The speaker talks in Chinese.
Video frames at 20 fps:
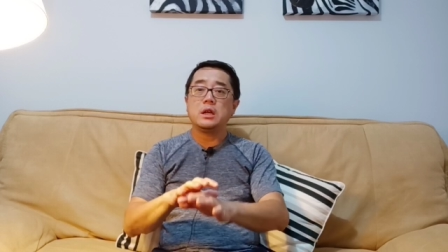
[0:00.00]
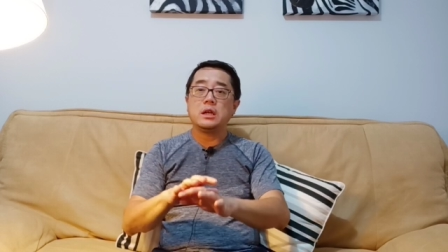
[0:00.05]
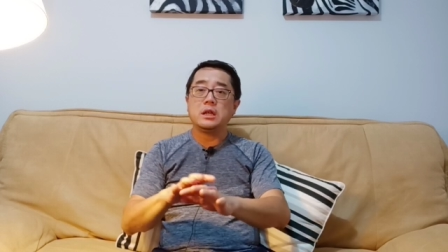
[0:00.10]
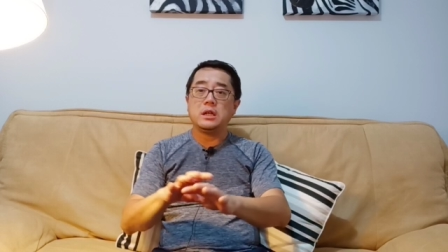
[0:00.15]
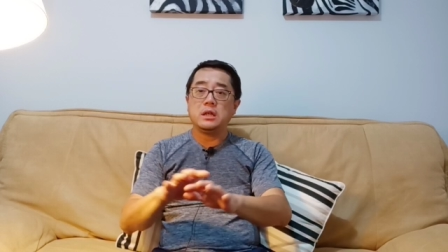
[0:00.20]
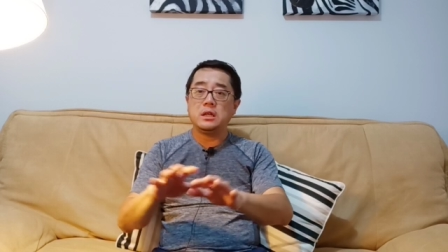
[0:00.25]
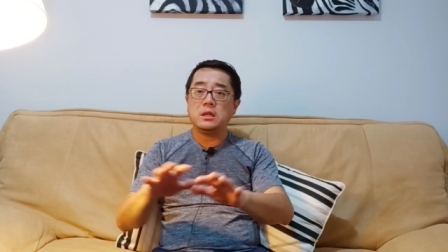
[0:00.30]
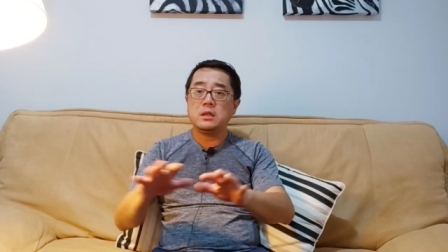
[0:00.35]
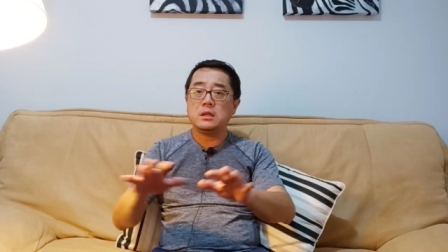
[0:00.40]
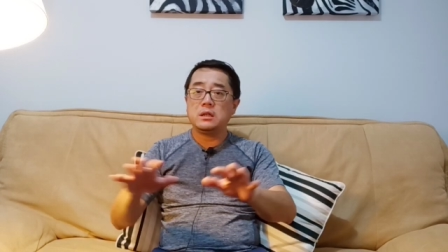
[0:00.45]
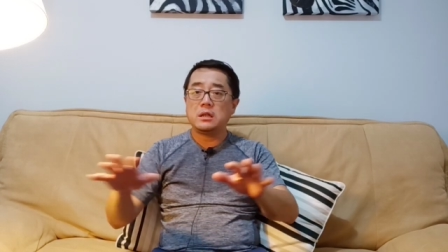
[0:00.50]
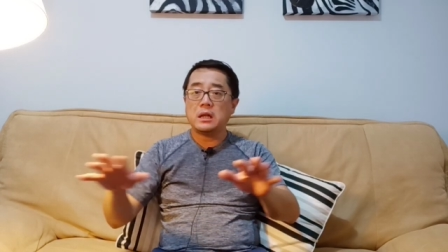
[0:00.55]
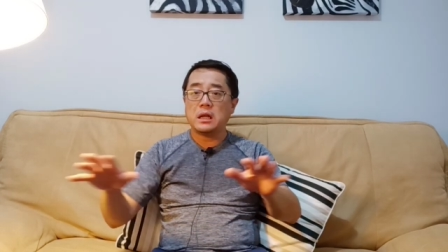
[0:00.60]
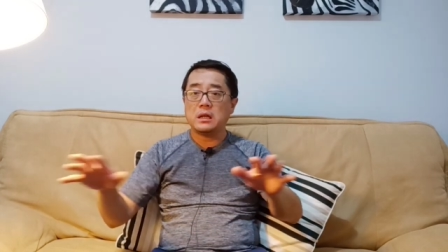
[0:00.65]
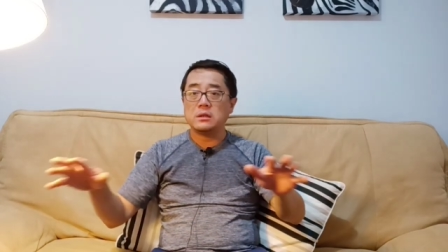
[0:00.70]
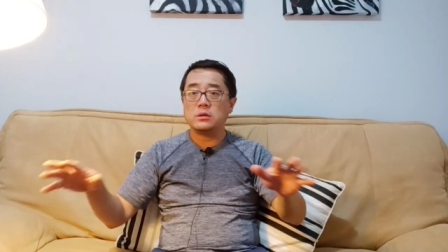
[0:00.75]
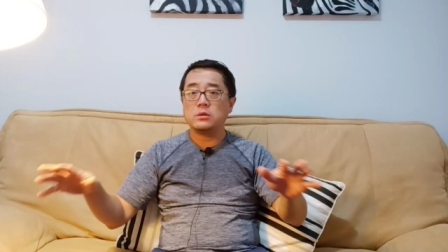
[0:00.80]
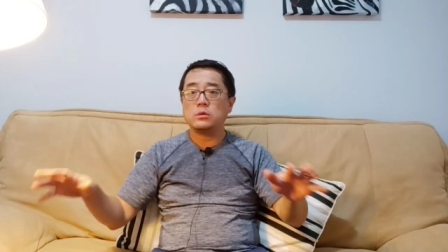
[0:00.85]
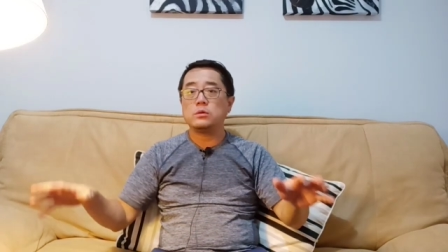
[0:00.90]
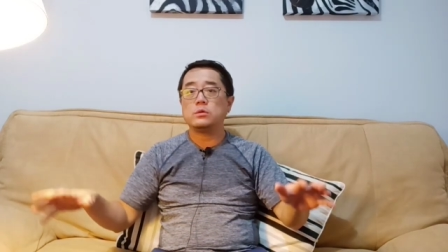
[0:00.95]
一
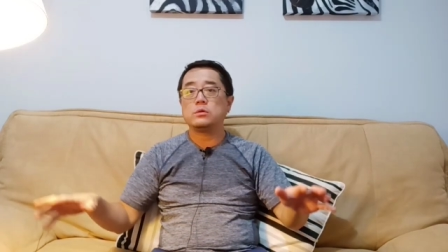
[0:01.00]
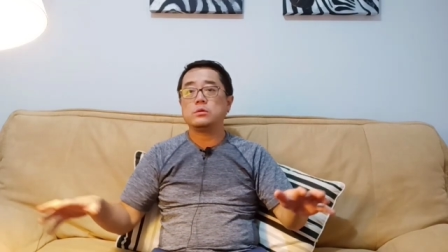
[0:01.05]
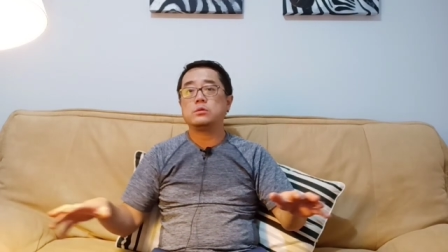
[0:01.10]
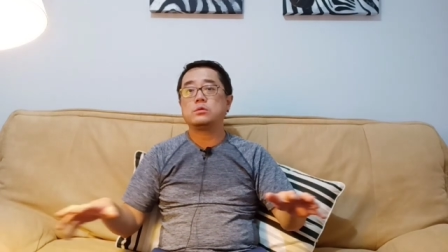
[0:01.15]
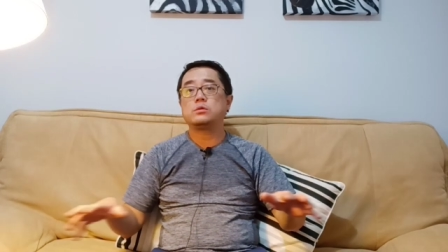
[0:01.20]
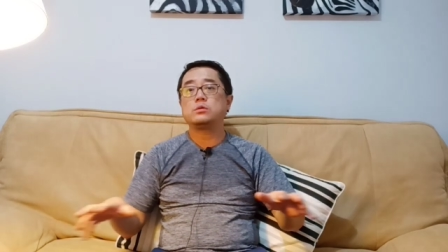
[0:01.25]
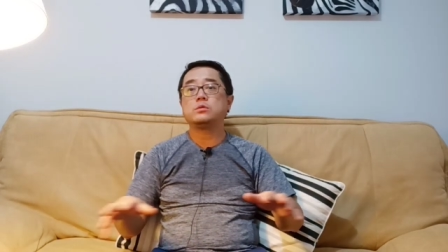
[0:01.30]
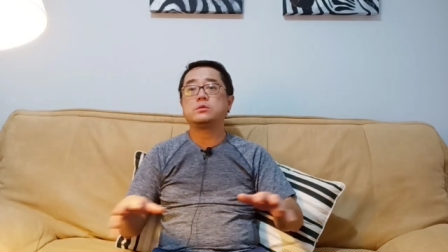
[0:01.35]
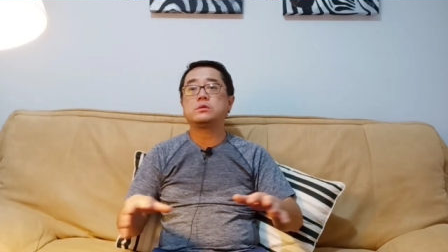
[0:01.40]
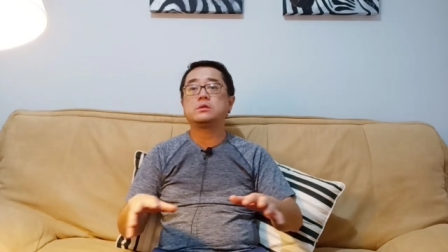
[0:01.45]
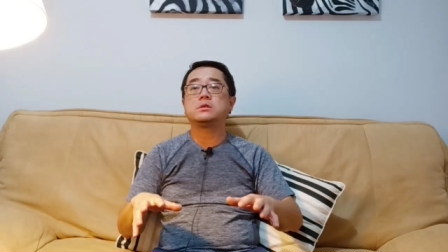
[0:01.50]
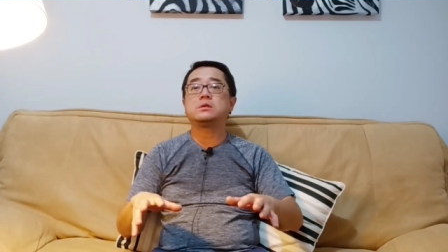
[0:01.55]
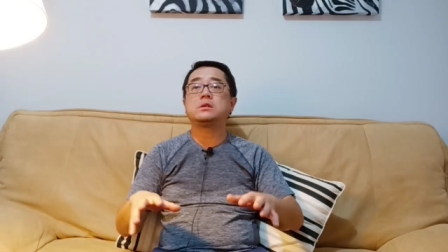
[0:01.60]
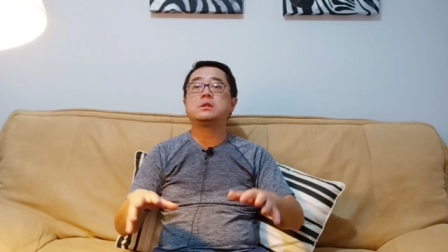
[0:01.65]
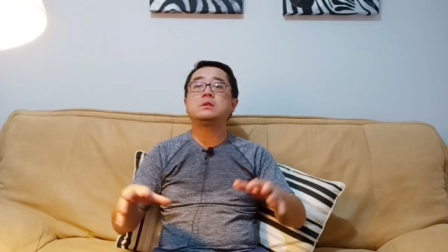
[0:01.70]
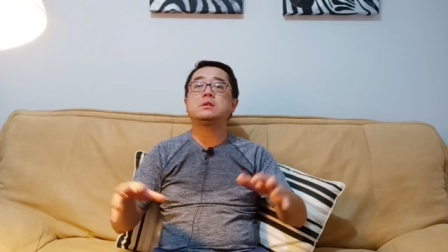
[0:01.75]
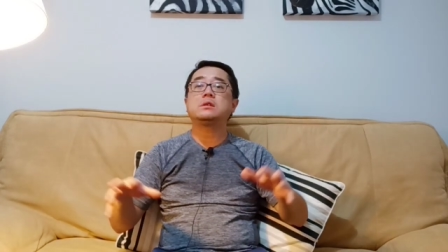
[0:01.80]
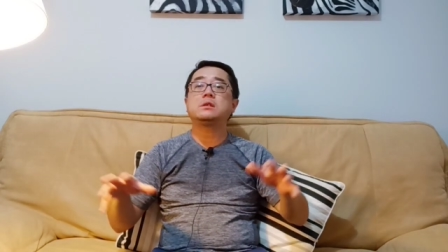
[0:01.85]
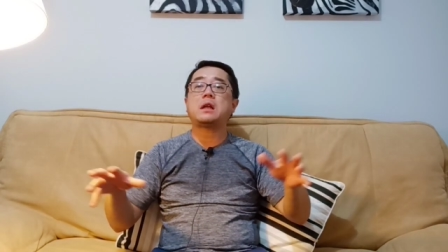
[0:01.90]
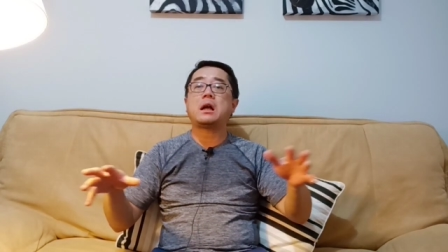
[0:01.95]
旦这个数字
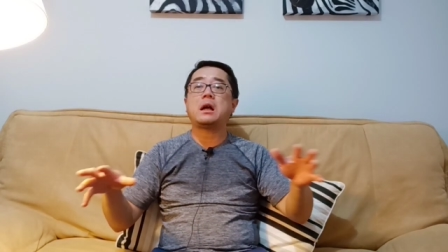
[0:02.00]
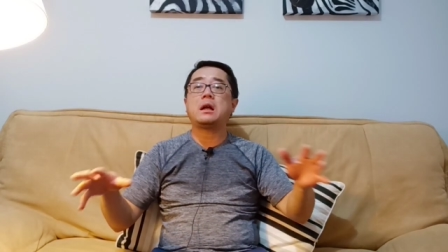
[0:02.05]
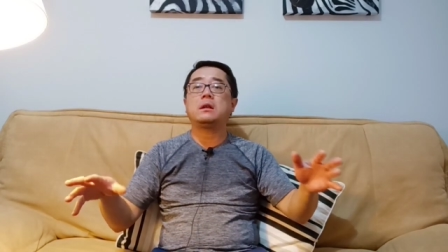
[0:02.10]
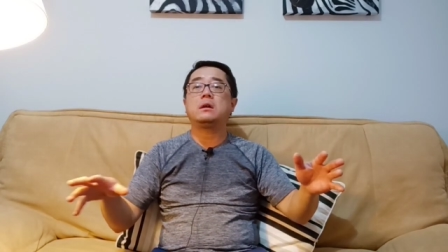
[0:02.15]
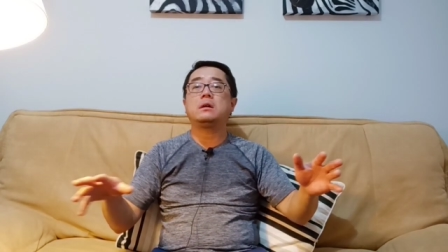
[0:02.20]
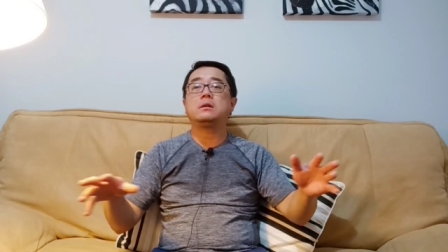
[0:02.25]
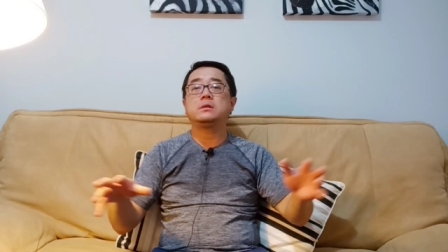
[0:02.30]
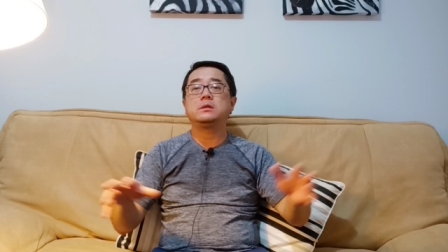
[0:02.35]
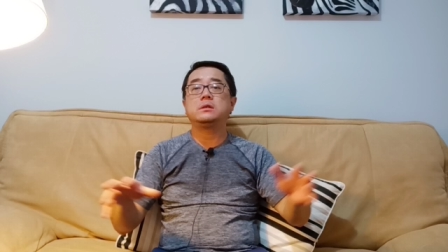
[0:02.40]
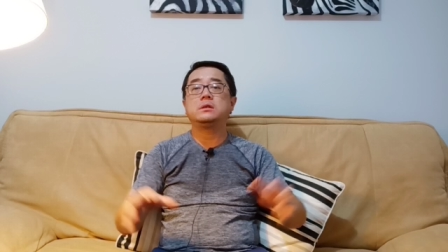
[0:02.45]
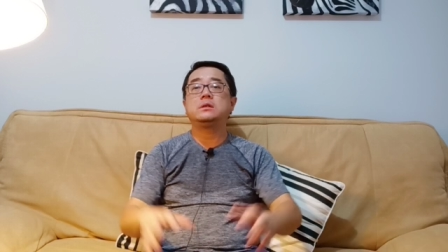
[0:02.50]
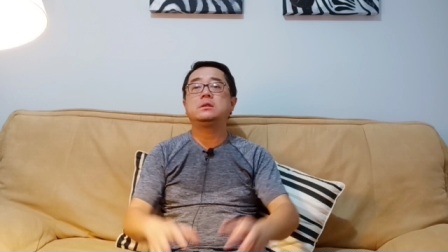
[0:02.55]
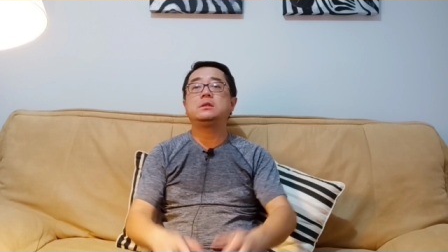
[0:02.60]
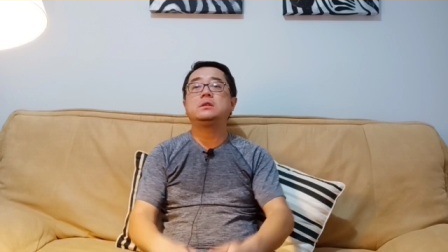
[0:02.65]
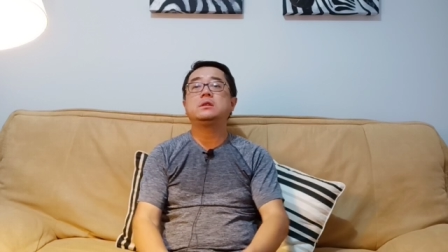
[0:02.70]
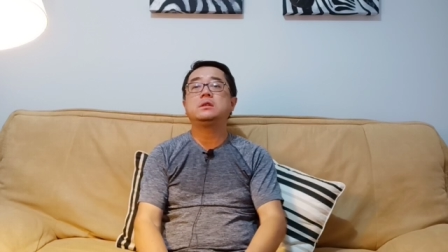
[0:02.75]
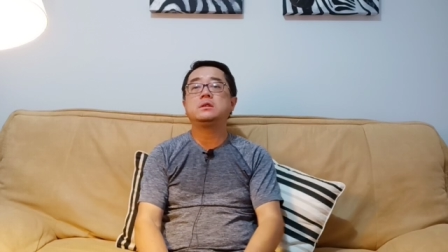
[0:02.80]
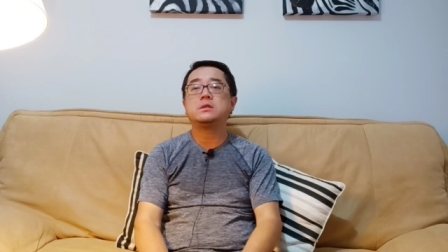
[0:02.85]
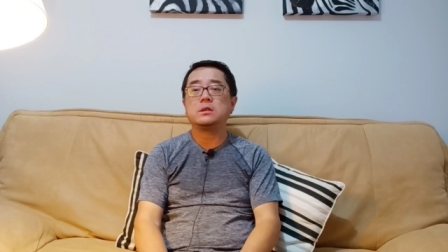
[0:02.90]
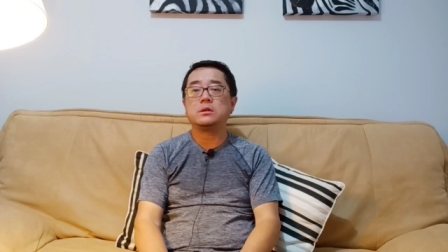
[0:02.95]
增大了一一
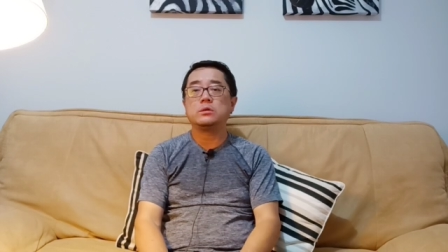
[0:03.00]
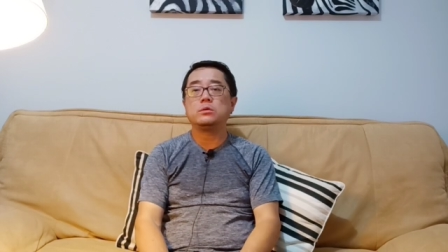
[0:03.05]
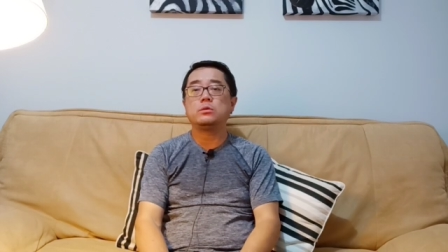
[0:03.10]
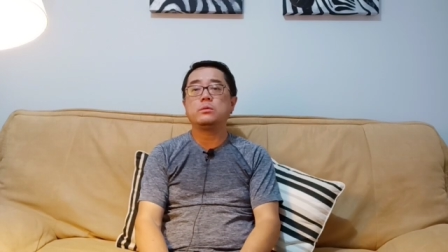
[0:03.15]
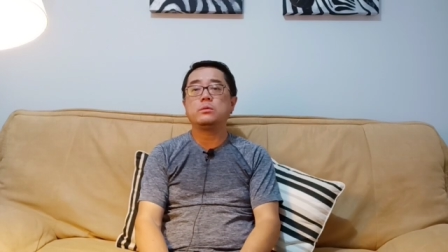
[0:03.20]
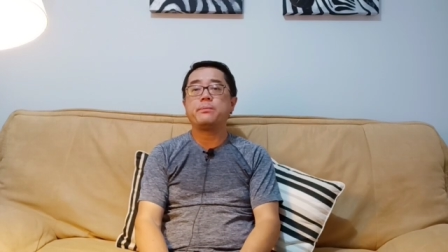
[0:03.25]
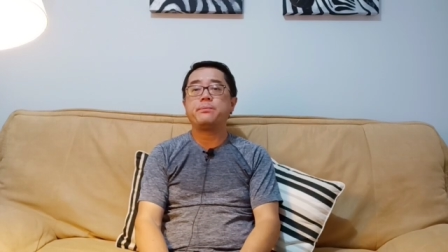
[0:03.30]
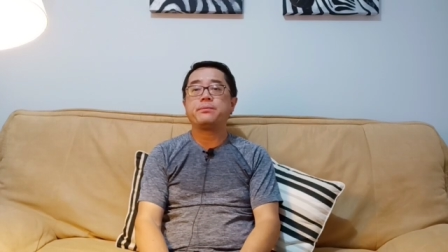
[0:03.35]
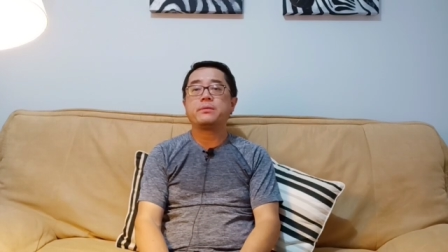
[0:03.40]
定程度，